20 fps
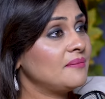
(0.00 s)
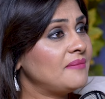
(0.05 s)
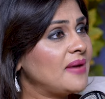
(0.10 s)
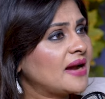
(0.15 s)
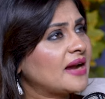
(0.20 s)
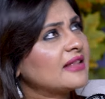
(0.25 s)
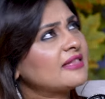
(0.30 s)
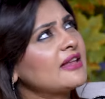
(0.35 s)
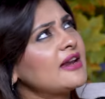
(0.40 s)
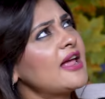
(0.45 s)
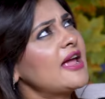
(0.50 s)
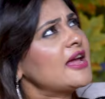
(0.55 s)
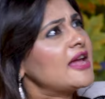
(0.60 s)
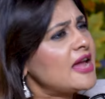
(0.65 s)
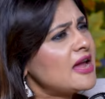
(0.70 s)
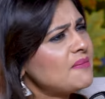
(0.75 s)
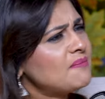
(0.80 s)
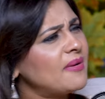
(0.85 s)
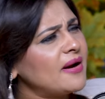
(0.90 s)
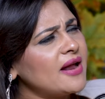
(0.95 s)
मैं कितने
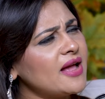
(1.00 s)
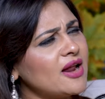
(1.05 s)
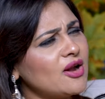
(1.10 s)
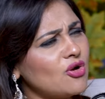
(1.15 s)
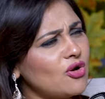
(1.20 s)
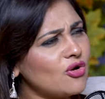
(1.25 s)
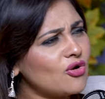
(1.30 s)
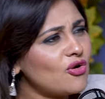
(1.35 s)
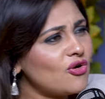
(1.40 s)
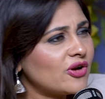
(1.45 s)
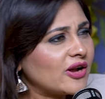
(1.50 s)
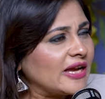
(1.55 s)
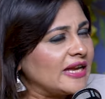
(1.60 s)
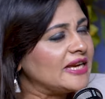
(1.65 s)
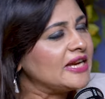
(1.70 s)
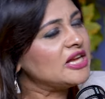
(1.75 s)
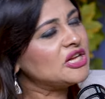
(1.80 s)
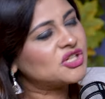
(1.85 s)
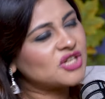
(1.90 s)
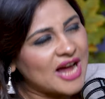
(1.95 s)
ही बड़े लोगों की
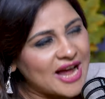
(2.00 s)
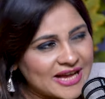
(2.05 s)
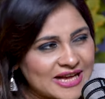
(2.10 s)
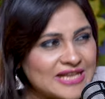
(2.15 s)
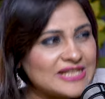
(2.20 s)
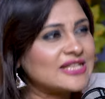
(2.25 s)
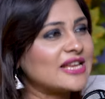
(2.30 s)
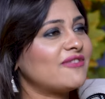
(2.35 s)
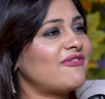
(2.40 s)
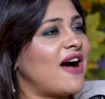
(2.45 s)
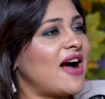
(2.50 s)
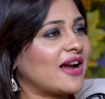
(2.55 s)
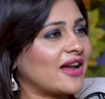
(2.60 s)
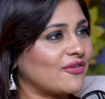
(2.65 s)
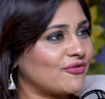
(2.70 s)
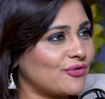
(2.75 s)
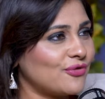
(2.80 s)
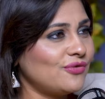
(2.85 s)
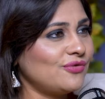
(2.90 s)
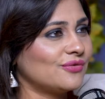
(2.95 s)
नीचाई से
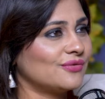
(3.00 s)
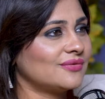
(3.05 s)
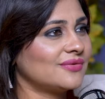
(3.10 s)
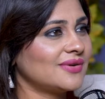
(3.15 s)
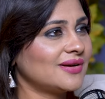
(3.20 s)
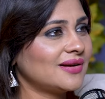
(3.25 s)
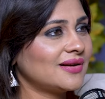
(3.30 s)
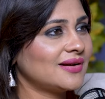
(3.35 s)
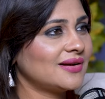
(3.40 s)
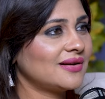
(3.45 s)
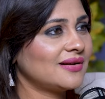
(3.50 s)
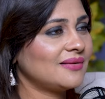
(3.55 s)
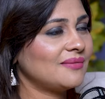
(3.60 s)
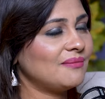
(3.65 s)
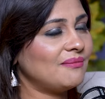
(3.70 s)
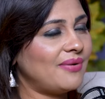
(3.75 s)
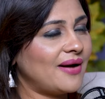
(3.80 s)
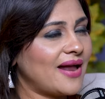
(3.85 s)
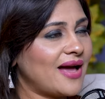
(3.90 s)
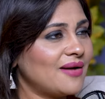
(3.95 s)
वाकिफ़ हूँ
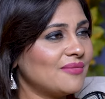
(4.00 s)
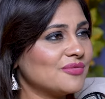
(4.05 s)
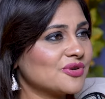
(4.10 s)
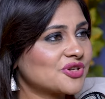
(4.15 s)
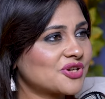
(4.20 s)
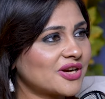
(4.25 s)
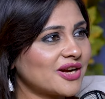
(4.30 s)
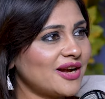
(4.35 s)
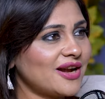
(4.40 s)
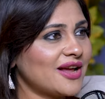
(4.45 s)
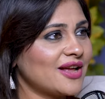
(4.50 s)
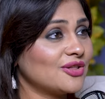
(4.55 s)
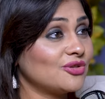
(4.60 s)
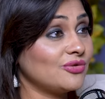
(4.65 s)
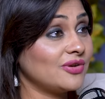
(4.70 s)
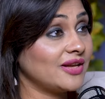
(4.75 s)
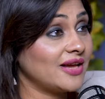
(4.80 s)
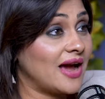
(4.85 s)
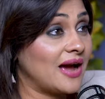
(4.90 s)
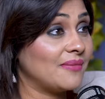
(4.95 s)
बड़ा मुश्किल है
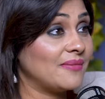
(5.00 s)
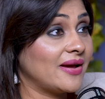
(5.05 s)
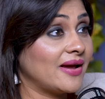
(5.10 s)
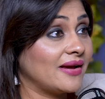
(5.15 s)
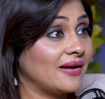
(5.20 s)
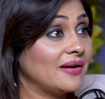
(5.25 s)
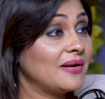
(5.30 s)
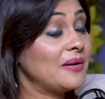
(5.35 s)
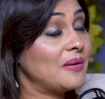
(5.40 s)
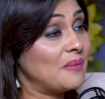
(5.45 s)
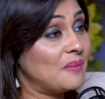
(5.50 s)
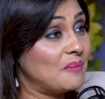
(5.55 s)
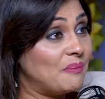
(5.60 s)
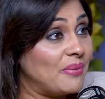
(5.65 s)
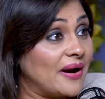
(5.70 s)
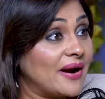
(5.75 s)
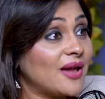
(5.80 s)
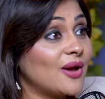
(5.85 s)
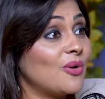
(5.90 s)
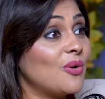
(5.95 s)
दुनिया में
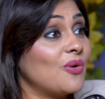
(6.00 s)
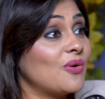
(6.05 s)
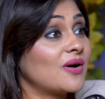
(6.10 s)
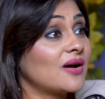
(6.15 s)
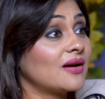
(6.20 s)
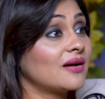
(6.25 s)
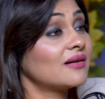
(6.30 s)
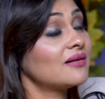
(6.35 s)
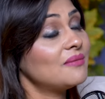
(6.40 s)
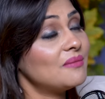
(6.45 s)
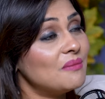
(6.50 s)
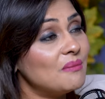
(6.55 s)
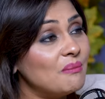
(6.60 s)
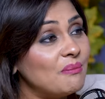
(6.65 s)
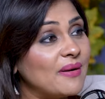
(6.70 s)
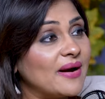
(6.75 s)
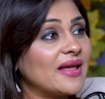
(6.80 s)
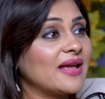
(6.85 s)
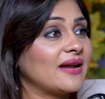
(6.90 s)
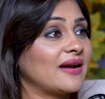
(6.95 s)
बड़े होकर
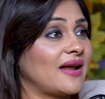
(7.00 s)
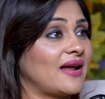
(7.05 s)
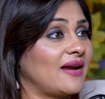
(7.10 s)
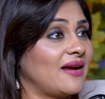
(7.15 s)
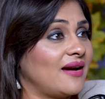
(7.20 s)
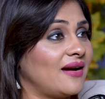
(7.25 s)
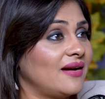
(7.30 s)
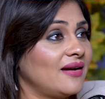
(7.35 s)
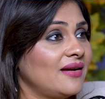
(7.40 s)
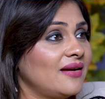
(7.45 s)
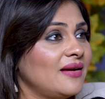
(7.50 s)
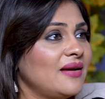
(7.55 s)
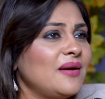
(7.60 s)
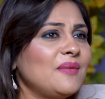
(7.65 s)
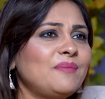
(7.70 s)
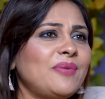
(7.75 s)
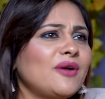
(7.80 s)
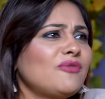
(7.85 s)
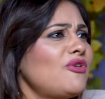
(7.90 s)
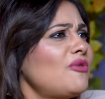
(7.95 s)
बड़े रहना
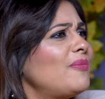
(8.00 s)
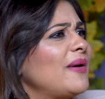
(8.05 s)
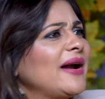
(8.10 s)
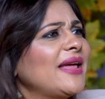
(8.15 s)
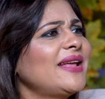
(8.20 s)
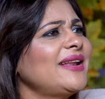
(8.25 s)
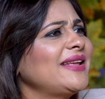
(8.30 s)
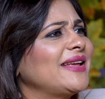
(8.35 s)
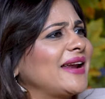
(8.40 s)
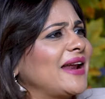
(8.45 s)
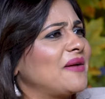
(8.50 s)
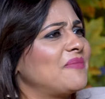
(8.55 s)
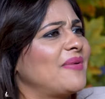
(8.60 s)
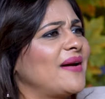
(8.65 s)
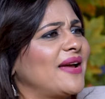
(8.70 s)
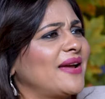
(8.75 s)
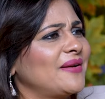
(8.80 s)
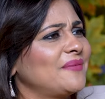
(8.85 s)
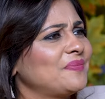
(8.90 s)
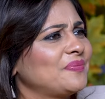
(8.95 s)
पर वो बड़े नहीं रह
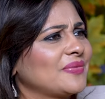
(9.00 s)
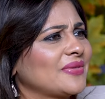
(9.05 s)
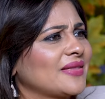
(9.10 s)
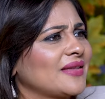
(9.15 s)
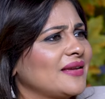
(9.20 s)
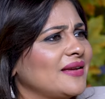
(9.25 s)
पाए